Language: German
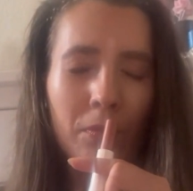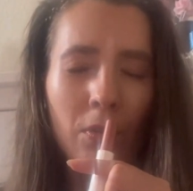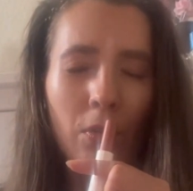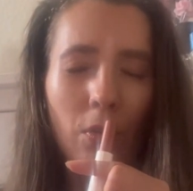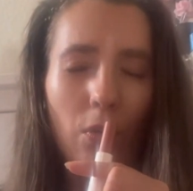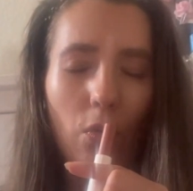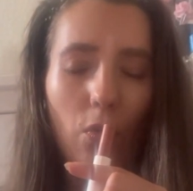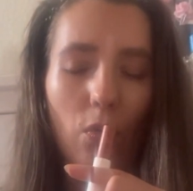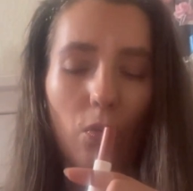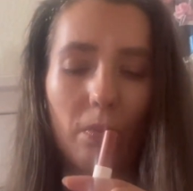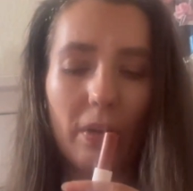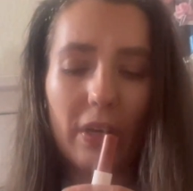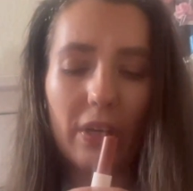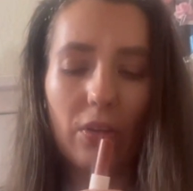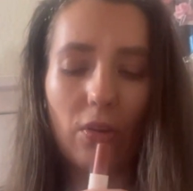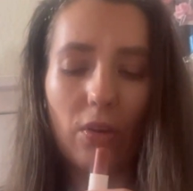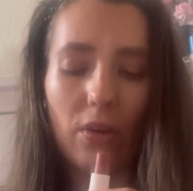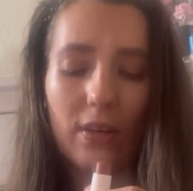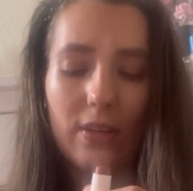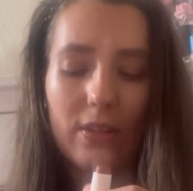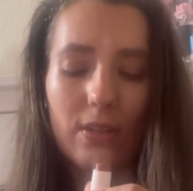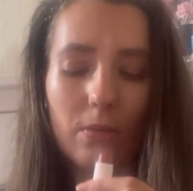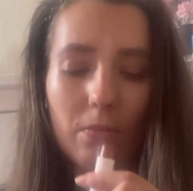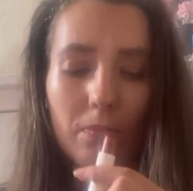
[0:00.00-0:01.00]
Oh mein
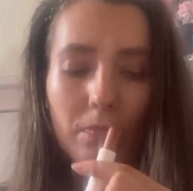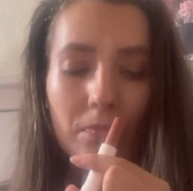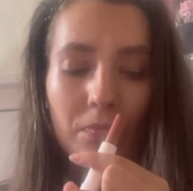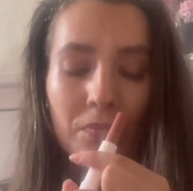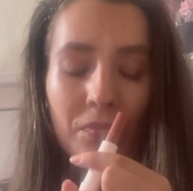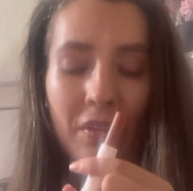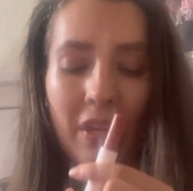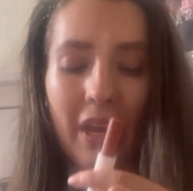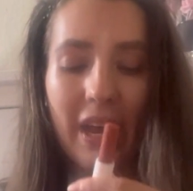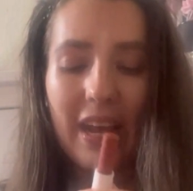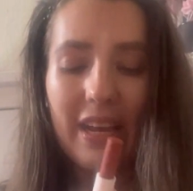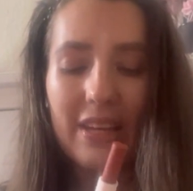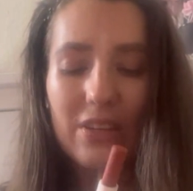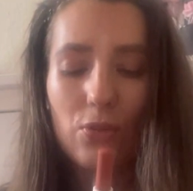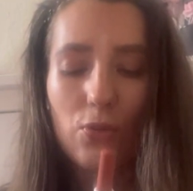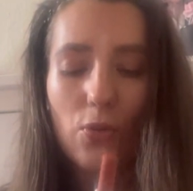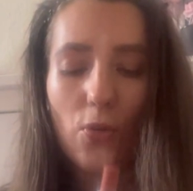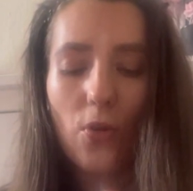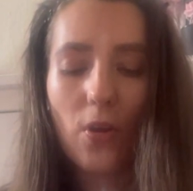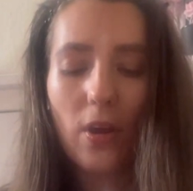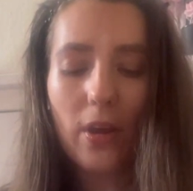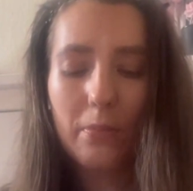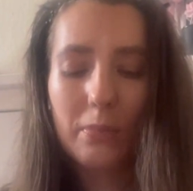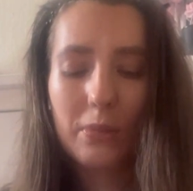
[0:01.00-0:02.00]
Gott, ein
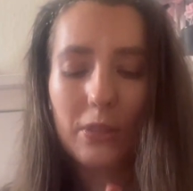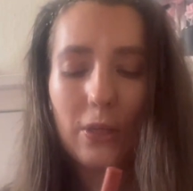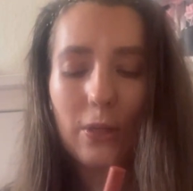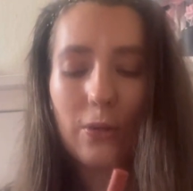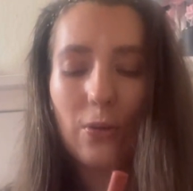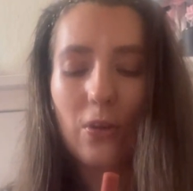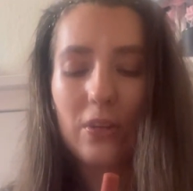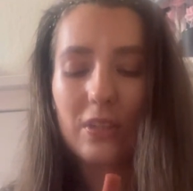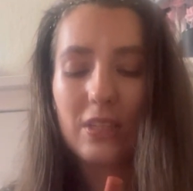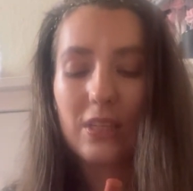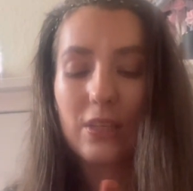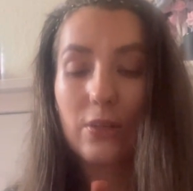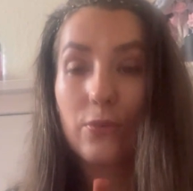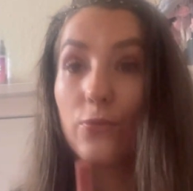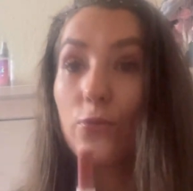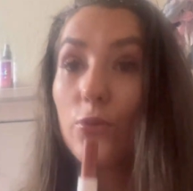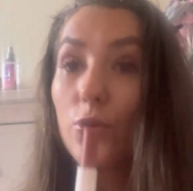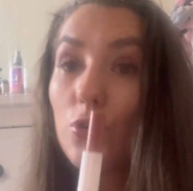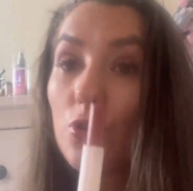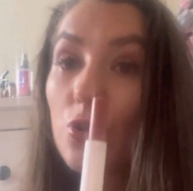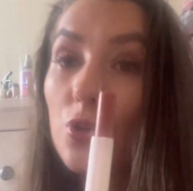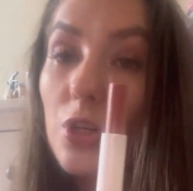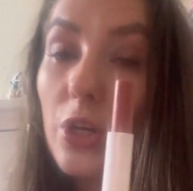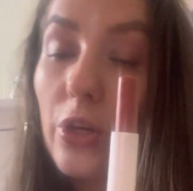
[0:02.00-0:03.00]
Träumchen, Leute. Ich
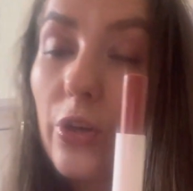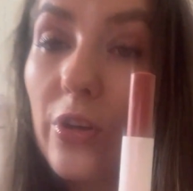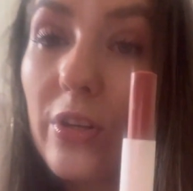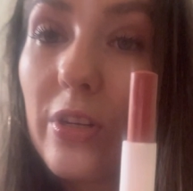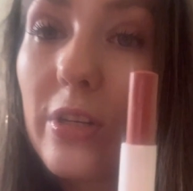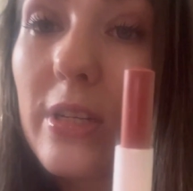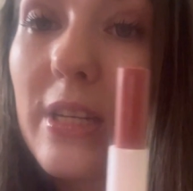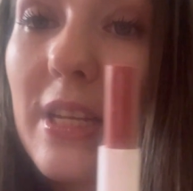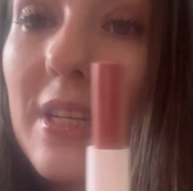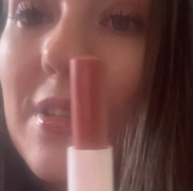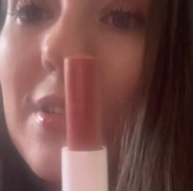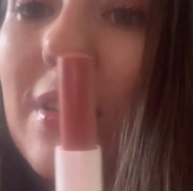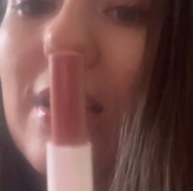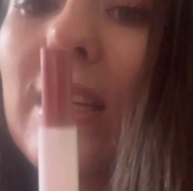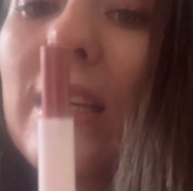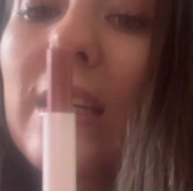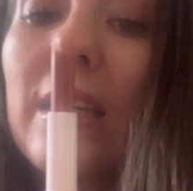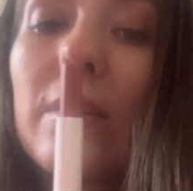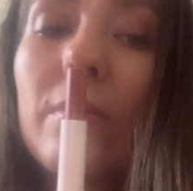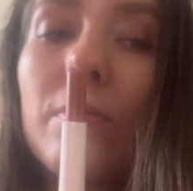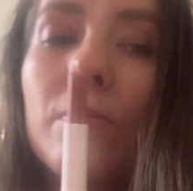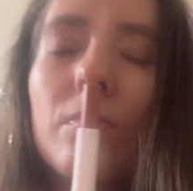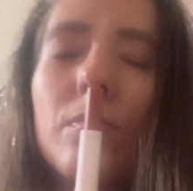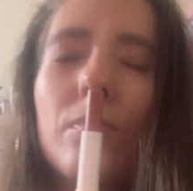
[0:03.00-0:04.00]
wünschte, ihr könntet das
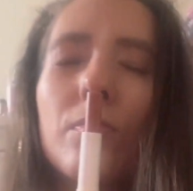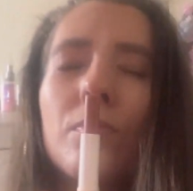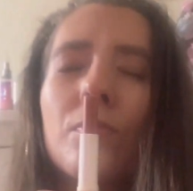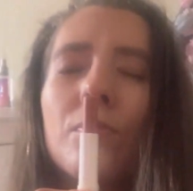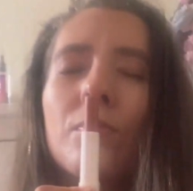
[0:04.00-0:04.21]
riechen.